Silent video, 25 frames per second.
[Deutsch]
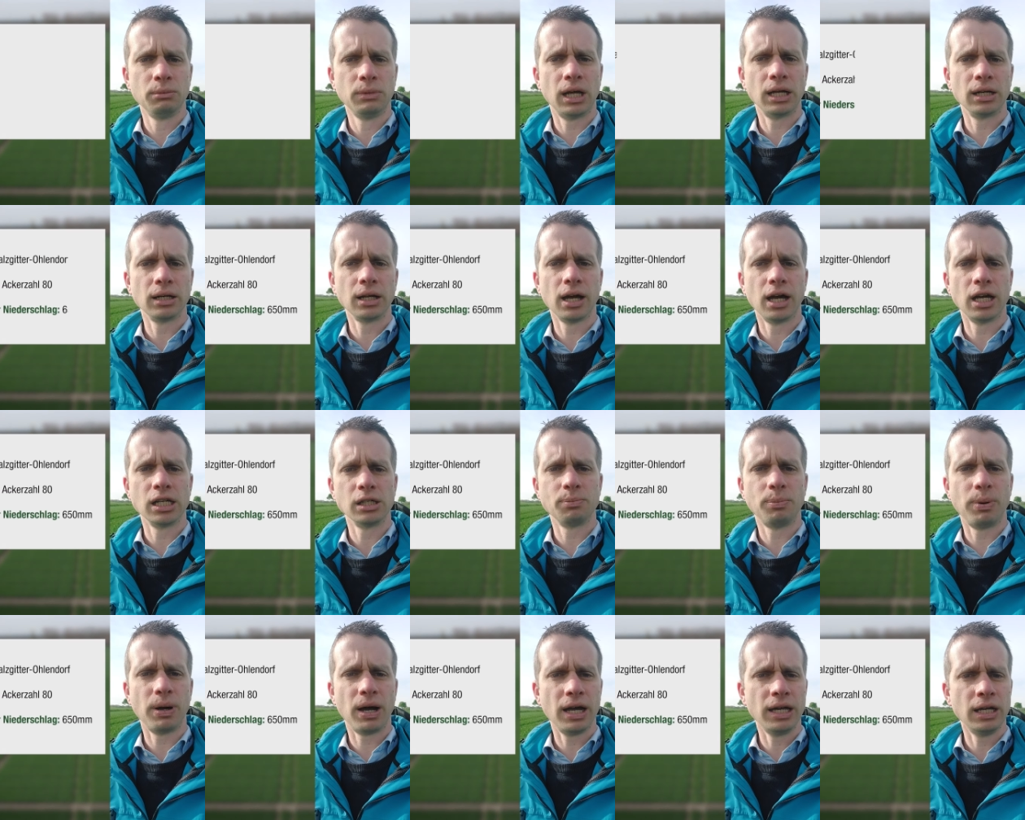im
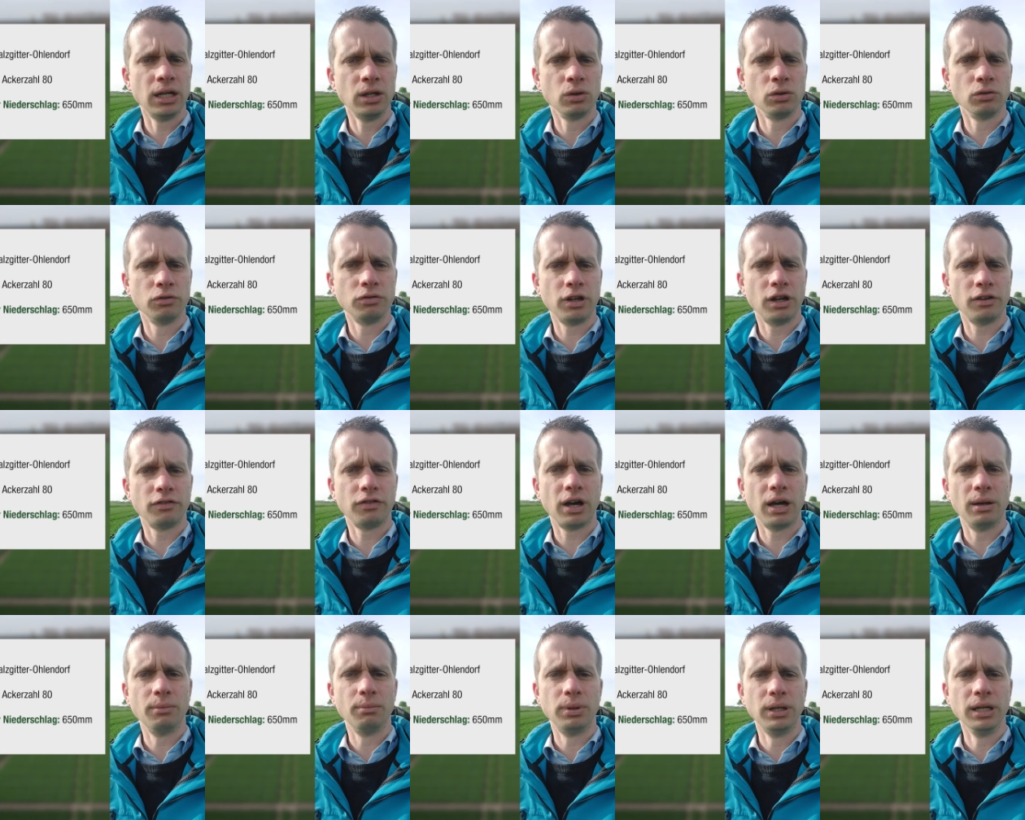Landkreis Peine und
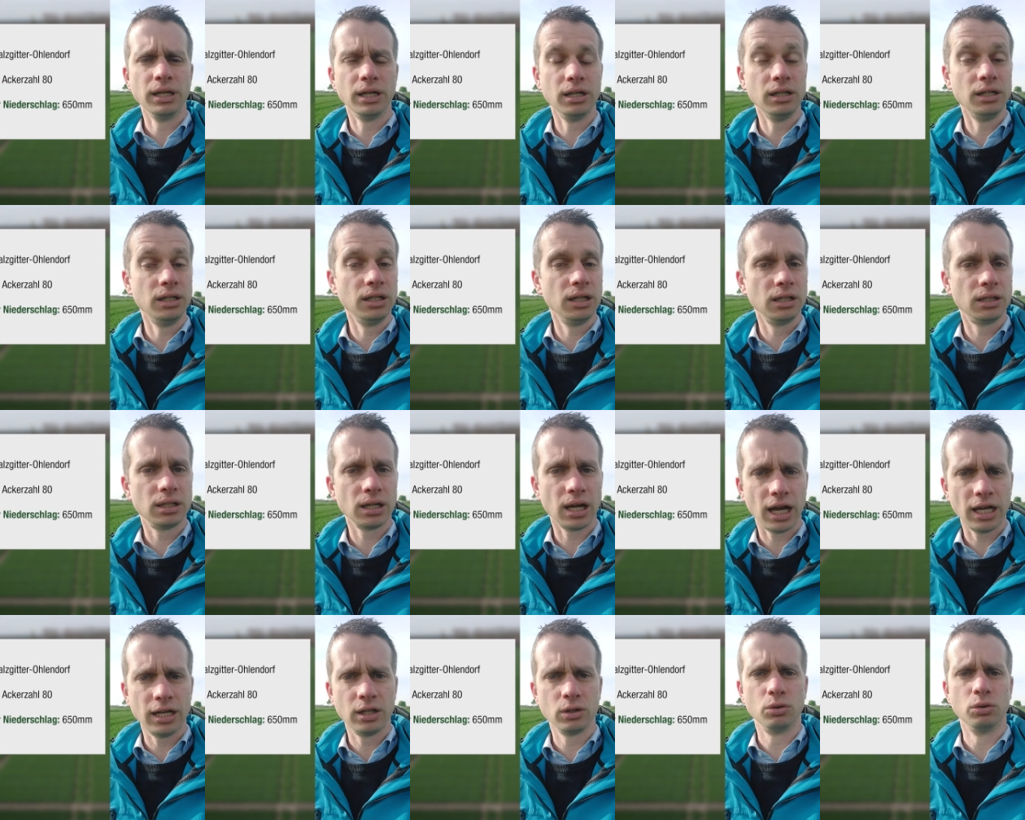werfe einen Blick in die
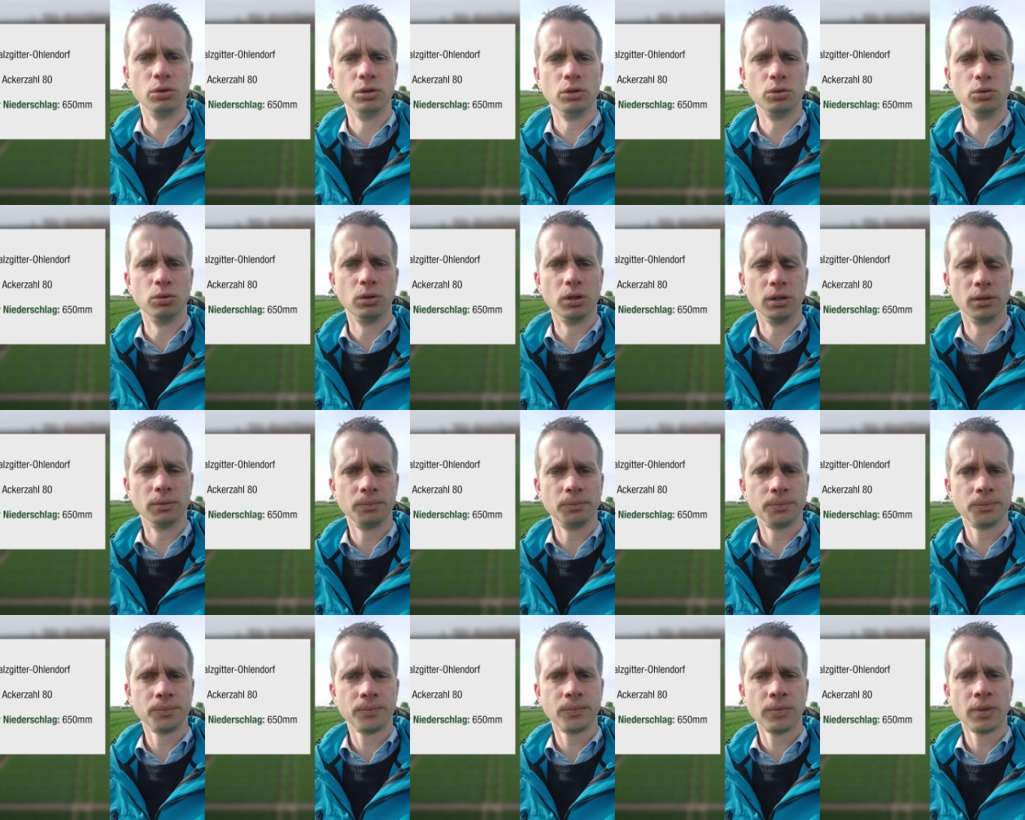Getreidekulturen.
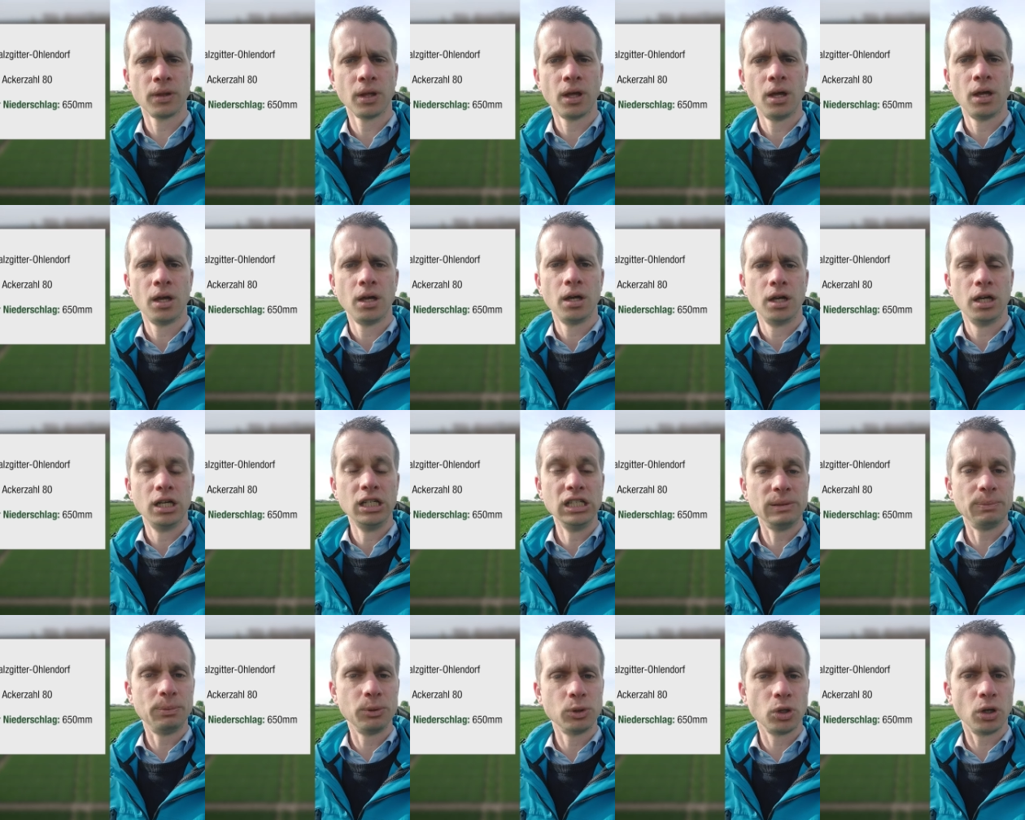
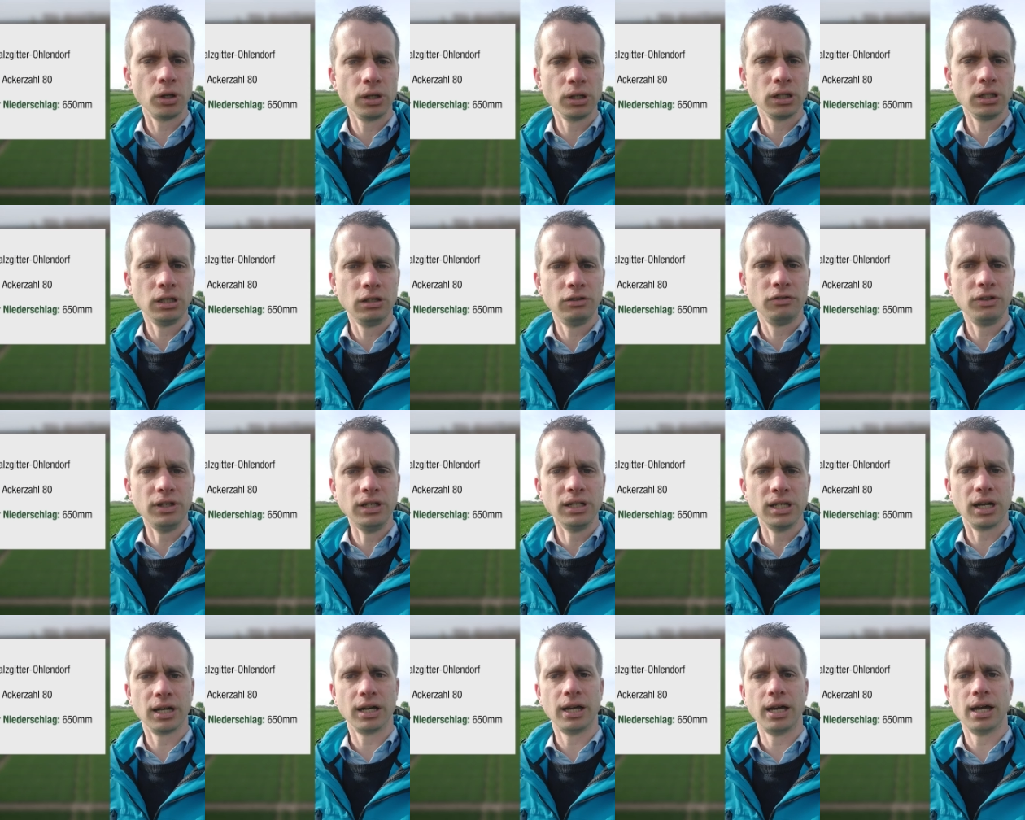Insbesondere die
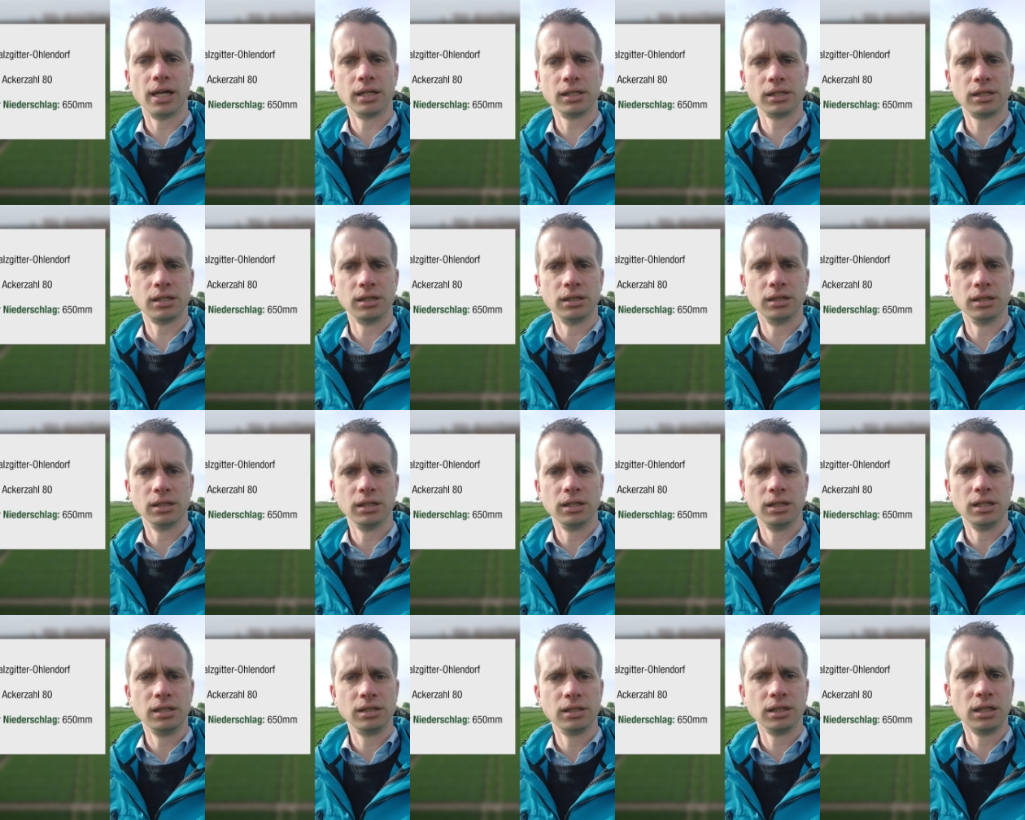Wintergerste
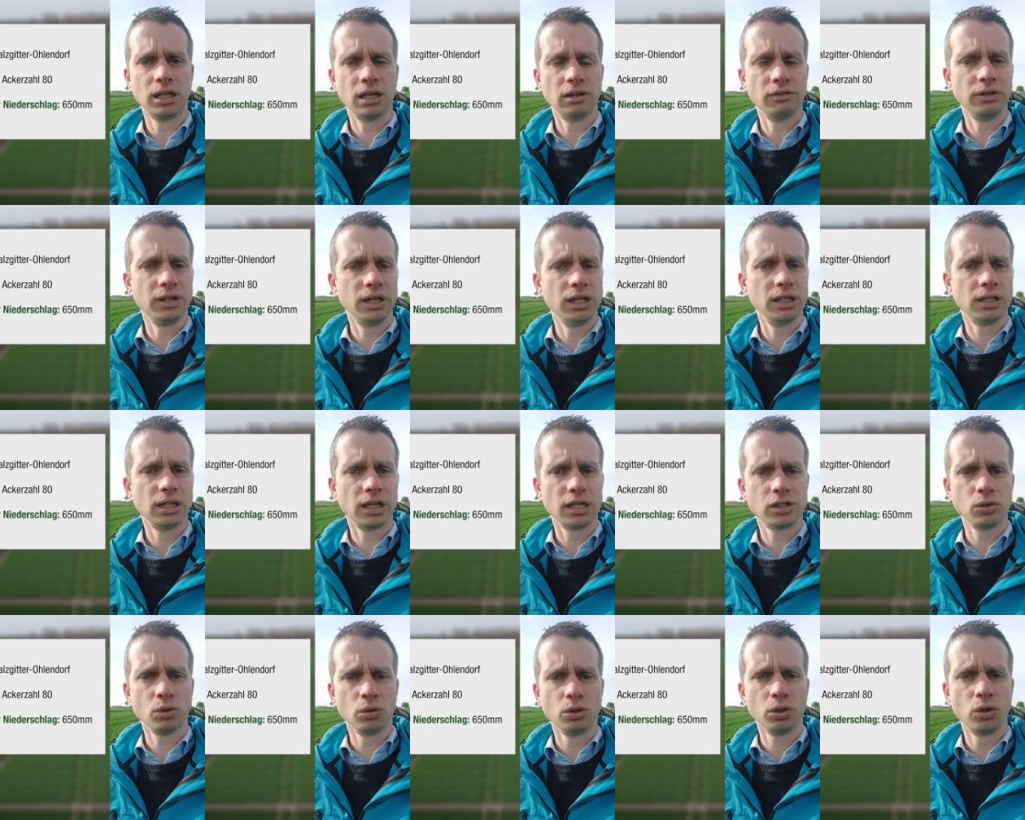ist in der
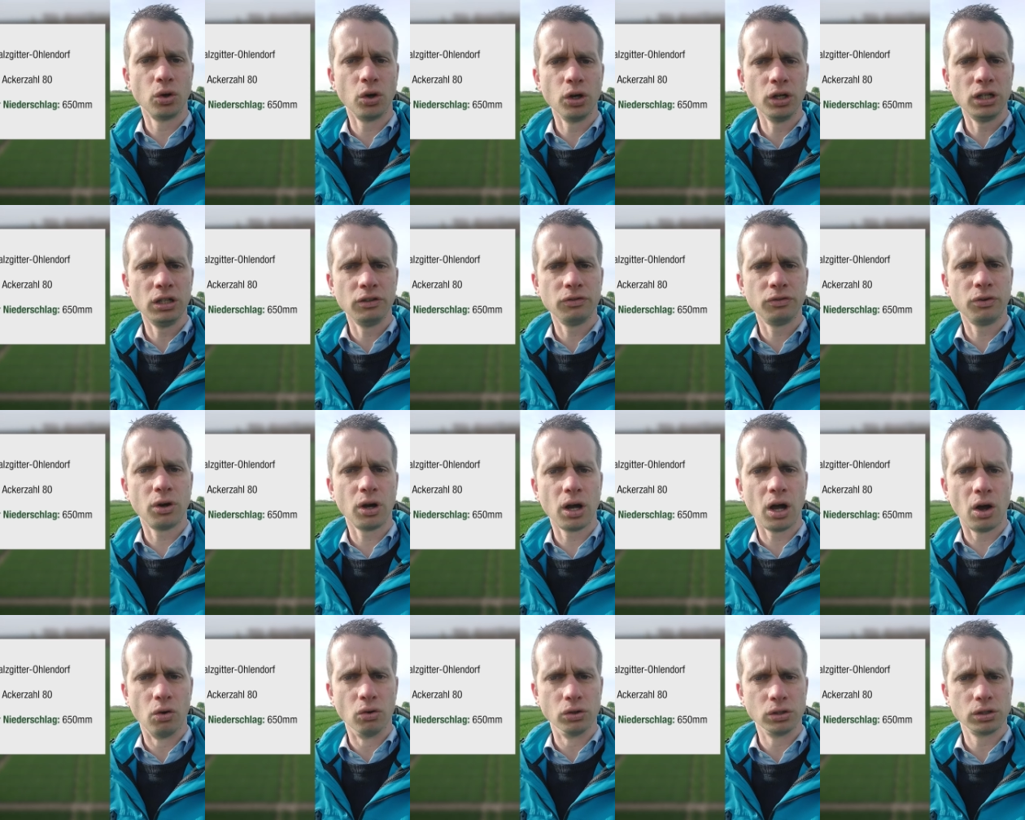Vegetation deutlich
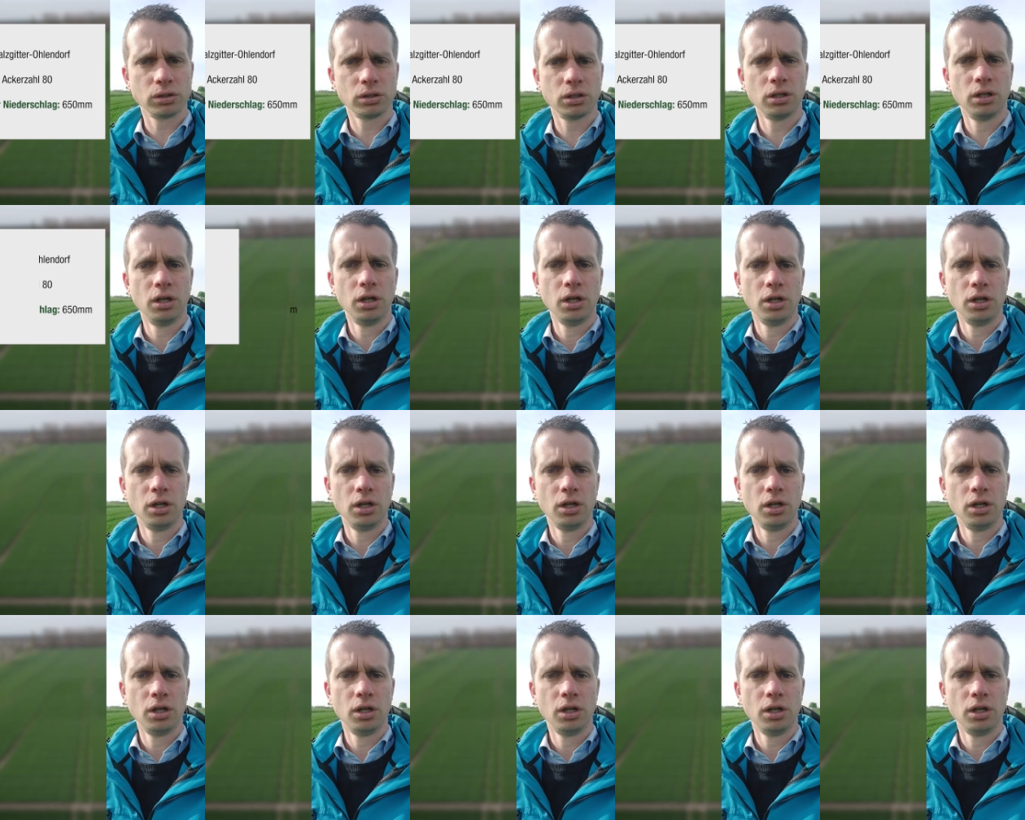voraus